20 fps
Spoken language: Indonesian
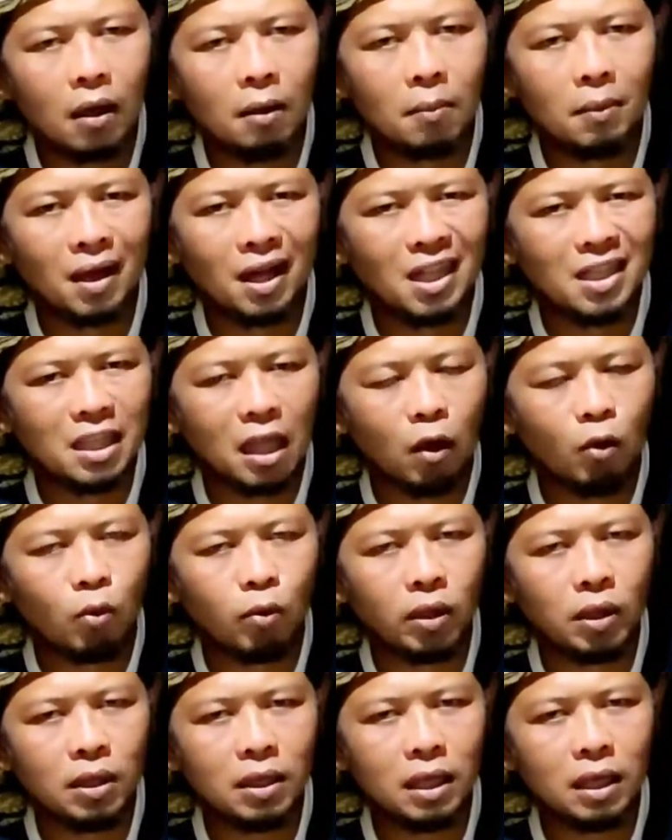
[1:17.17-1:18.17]

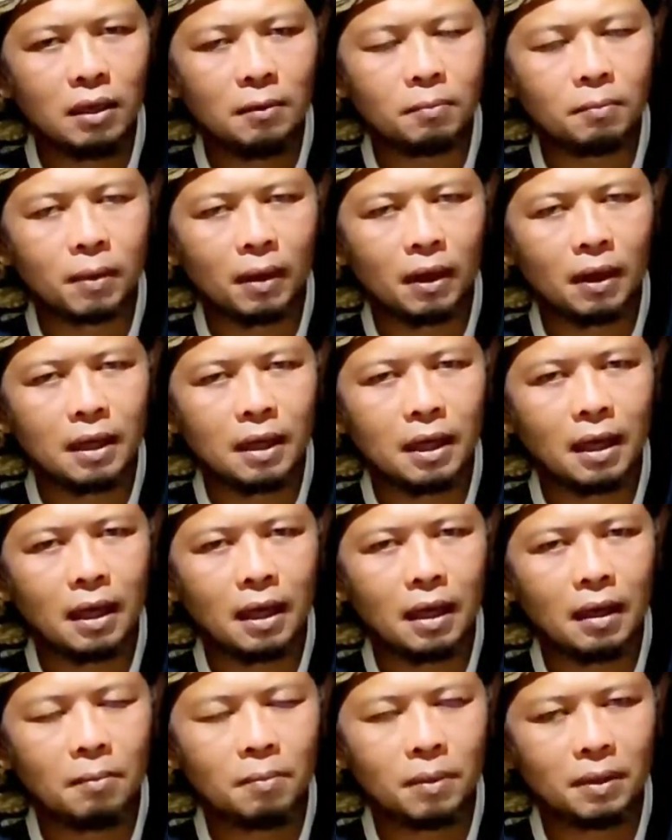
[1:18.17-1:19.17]
mengetahui
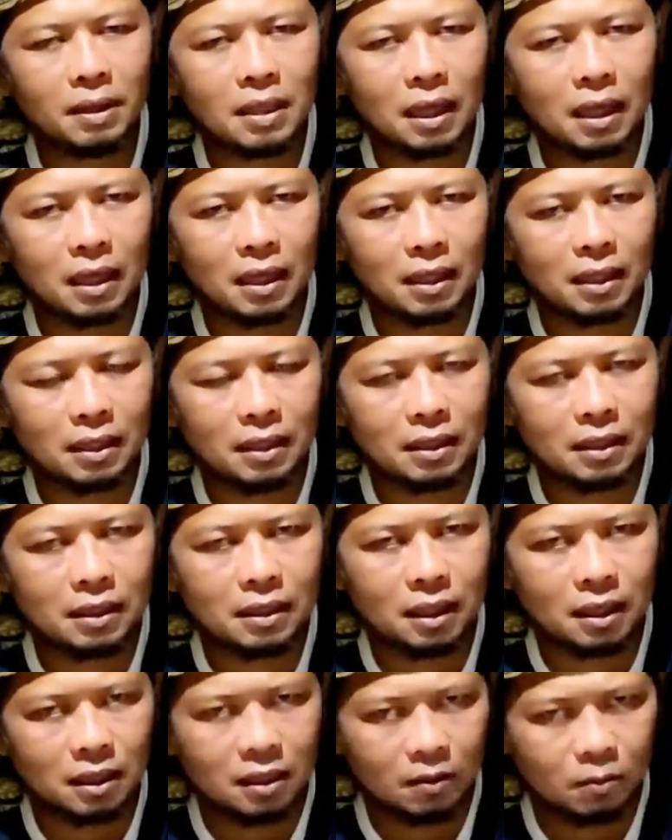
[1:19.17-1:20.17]
daripada penyakit
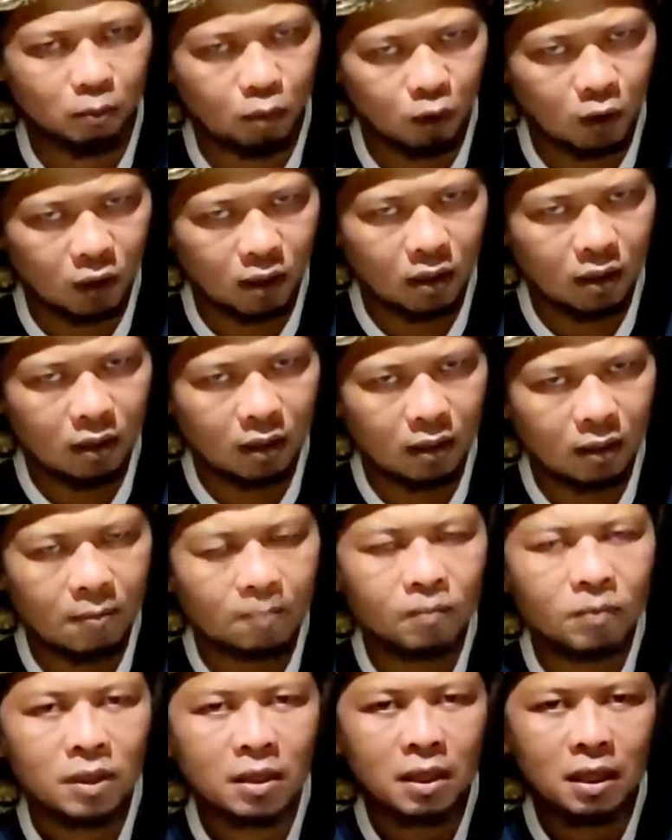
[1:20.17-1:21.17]
tersebut.
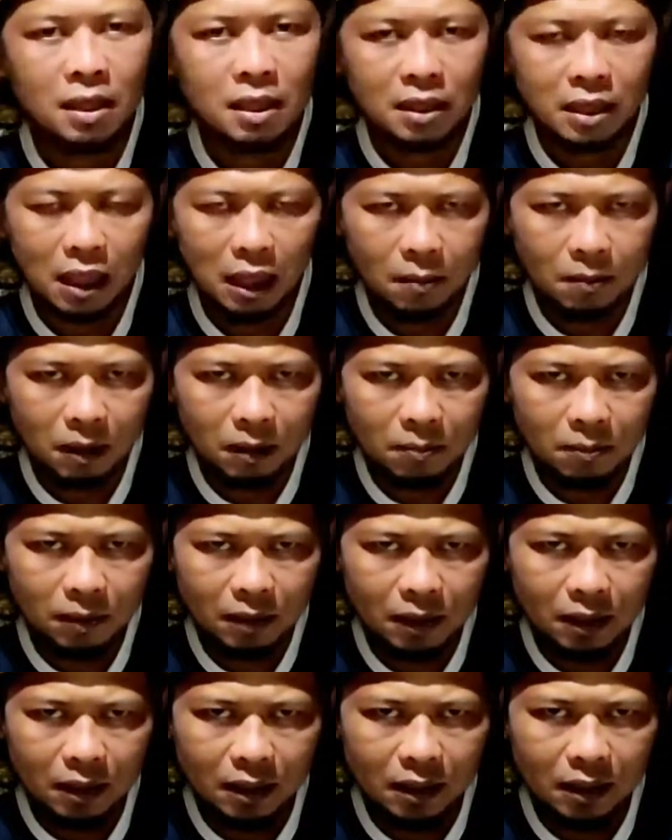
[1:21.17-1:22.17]
Sahabat
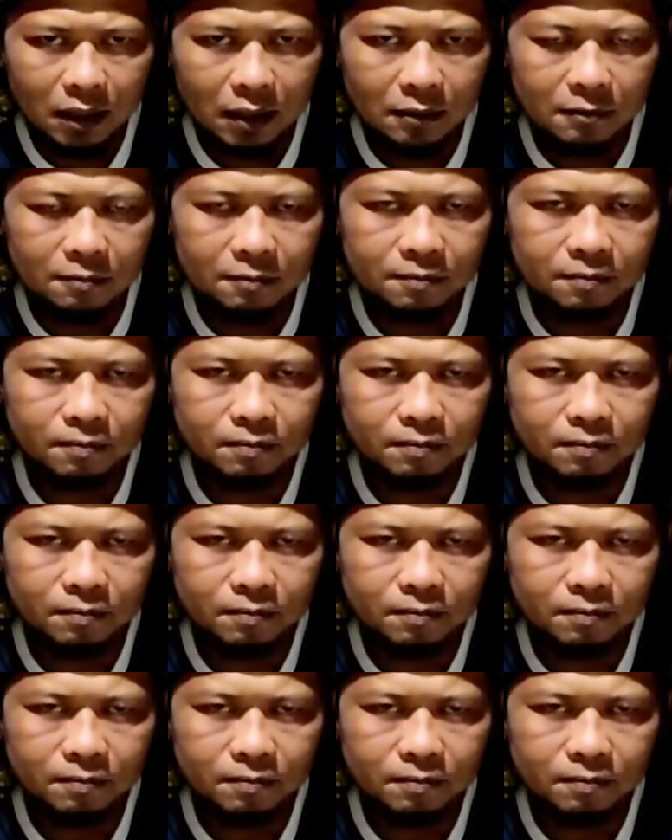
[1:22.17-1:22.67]
petani,